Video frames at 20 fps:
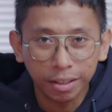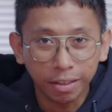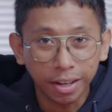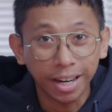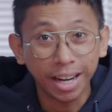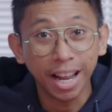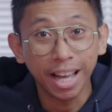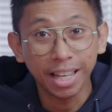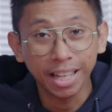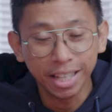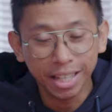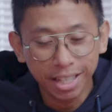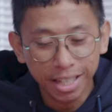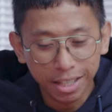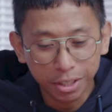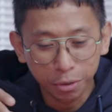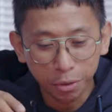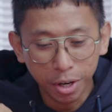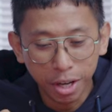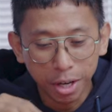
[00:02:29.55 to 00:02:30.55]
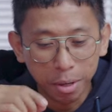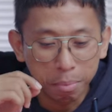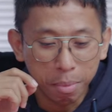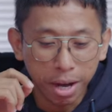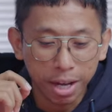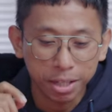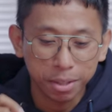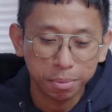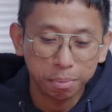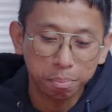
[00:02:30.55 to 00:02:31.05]
orang lain yang sudah
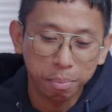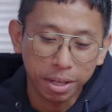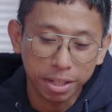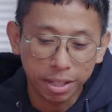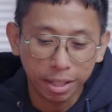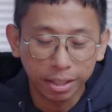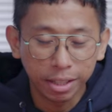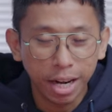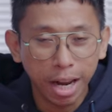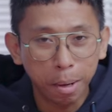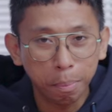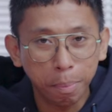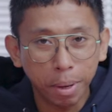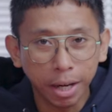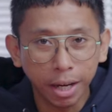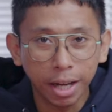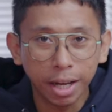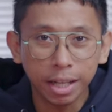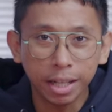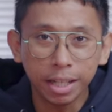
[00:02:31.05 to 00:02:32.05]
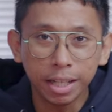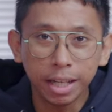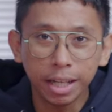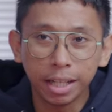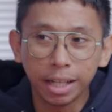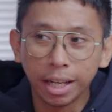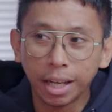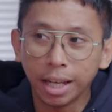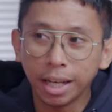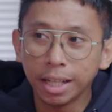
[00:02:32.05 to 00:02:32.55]
ngebahas Pixel 8 nah ini
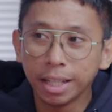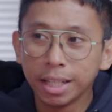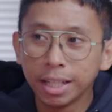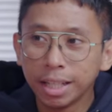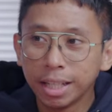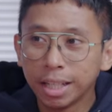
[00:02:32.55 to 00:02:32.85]
adalah